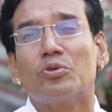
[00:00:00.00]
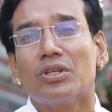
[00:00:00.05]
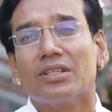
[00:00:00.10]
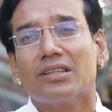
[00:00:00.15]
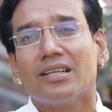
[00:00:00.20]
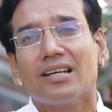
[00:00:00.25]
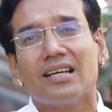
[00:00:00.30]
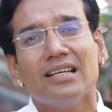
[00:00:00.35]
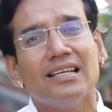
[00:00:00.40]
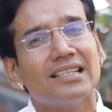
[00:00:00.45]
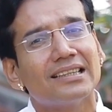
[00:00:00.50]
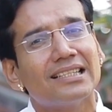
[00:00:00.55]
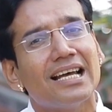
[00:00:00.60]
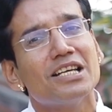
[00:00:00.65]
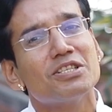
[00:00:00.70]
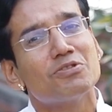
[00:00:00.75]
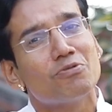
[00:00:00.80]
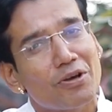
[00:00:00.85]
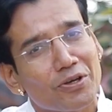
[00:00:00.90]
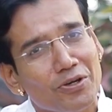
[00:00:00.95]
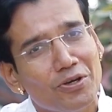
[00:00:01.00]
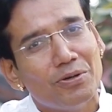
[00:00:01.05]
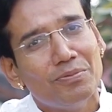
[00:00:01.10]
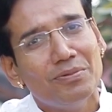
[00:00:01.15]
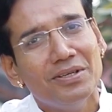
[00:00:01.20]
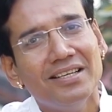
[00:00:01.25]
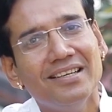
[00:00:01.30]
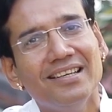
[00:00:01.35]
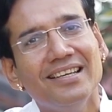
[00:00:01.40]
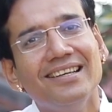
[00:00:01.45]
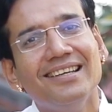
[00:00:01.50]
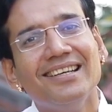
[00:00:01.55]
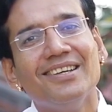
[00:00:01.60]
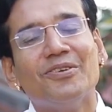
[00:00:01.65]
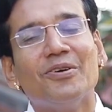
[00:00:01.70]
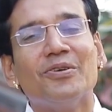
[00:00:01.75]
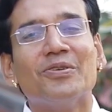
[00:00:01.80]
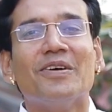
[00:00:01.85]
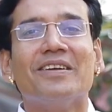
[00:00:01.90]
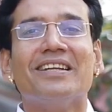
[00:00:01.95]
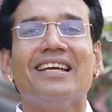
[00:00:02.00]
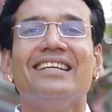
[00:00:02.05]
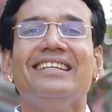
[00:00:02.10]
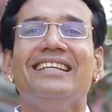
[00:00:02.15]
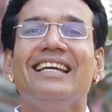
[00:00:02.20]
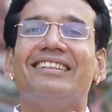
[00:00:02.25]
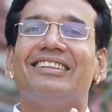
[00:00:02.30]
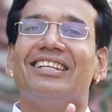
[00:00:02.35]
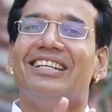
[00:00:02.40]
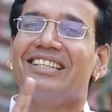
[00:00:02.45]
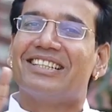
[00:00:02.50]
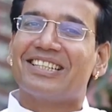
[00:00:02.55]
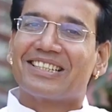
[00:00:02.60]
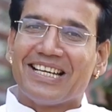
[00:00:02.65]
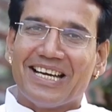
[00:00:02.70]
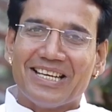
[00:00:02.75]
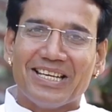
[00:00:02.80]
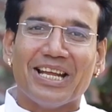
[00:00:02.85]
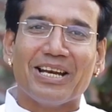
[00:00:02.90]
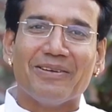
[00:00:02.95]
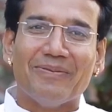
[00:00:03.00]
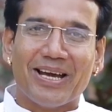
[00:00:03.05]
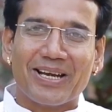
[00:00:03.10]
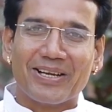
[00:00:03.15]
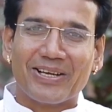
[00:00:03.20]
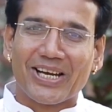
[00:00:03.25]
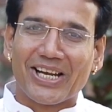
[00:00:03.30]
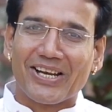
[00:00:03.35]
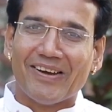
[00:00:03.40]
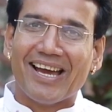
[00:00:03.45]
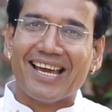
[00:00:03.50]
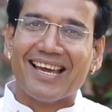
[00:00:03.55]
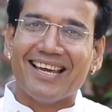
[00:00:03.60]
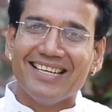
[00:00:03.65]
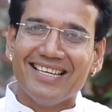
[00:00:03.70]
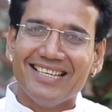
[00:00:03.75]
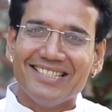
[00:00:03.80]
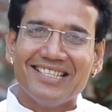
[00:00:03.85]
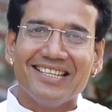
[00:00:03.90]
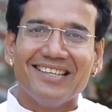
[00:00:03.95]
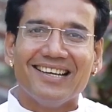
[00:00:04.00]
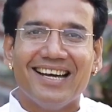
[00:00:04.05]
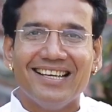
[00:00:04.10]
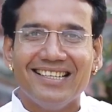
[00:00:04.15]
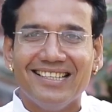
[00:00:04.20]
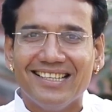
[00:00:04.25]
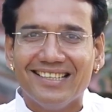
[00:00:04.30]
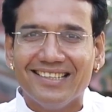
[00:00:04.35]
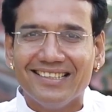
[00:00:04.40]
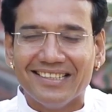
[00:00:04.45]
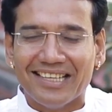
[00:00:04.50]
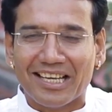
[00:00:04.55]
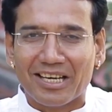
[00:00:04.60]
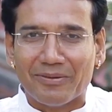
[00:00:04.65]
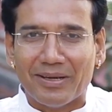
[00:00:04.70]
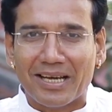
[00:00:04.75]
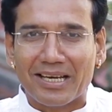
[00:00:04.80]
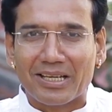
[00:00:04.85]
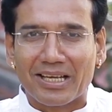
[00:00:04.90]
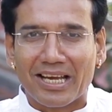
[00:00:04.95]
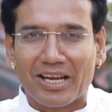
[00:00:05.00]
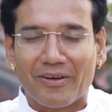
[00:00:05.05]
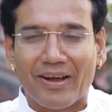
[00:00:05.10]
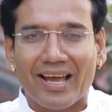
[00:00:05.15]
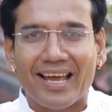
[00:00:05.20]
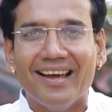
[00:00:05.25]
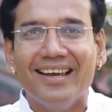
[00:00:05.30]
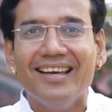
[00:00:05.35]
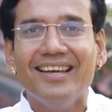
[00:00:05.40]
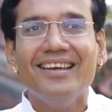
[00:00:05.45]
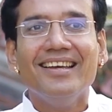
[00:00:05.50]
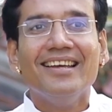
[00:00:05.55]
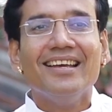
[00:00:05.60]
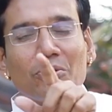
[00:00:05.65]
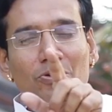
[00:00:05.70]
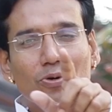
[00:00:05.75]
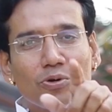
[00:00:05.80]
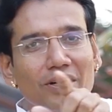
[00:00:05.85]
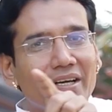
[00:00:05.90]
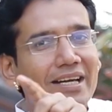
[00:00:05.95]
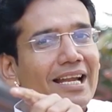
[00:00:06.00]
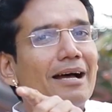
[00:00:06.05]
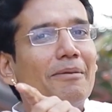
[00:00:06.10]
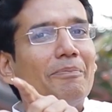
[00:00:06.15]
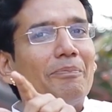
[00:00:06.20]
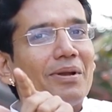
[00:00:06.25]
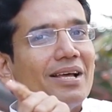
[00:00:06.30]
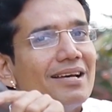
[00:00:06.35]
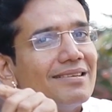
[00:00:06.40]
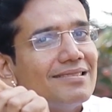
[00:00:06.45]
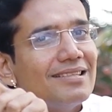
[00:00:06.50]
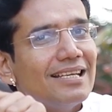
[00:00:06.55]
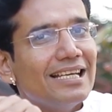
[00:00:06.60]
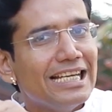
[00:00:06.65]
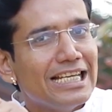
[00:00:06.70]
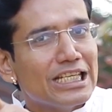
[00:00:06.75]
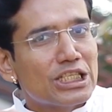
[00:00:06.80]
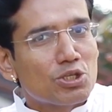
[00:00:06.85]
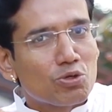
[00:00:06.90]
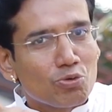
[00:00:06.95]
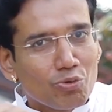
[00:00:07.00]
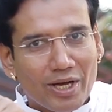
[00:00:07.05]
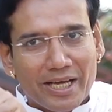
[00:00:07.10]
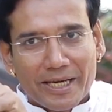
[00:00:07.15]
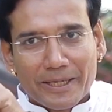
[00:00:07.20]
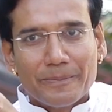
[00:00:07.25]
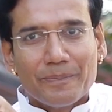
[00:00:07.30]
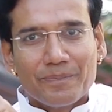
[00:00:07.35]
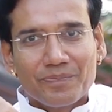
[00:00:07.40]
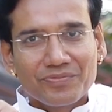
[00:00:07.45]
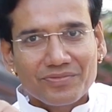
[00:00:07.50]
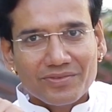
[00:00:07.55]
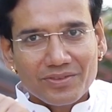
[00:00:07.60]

कृतज्ञता स्वरूप उन्होंने ये तीर्थ का निर्माण करवाया ये जिनालय निर्माण करवाया कुकड़ा प्लस ईश्वर